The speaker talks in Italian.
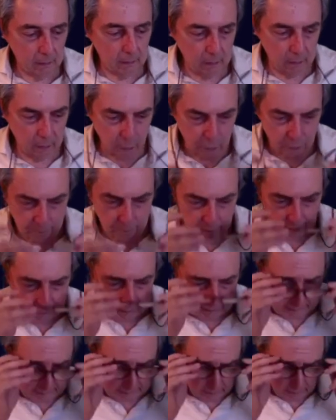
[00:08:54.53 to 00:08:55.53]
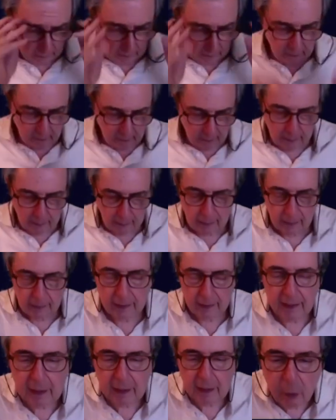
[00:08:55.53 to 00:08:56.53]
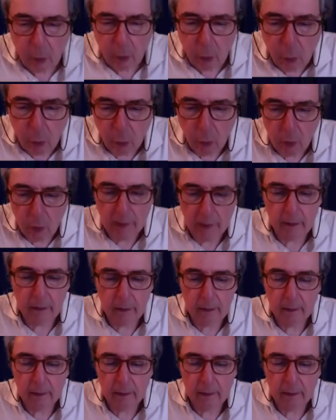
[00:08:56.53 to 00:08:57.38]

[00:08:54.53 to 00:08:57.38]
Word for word: lo spazio in cui